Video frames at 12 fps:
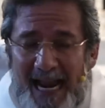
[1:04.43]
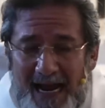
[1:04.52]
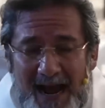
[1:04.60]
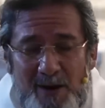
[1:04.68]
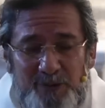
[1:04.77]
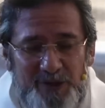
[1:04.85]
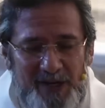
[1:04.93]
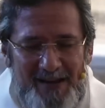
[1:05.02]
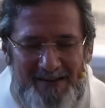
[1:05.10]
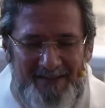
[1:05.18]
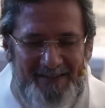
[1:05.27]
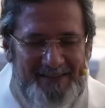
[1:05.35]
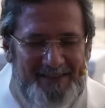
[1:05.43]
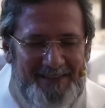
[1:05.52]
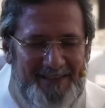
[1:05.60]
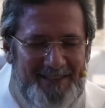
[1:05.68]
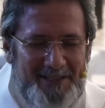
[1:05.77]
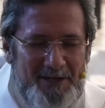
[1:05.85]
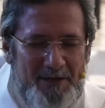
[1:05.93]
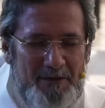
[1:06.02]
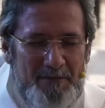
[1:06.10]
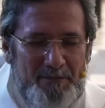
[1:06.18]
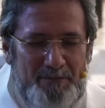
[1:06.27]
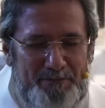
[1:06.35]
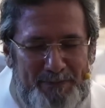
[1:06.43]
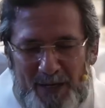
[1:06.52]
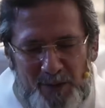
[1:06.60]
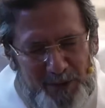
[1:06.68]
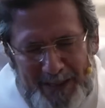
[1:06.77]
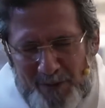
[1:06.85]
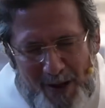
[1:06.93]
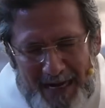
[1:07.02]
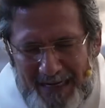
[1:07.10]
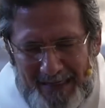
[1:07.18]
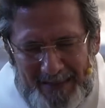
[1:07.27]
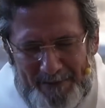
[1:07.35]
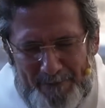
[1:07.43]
la causa. Pero igual,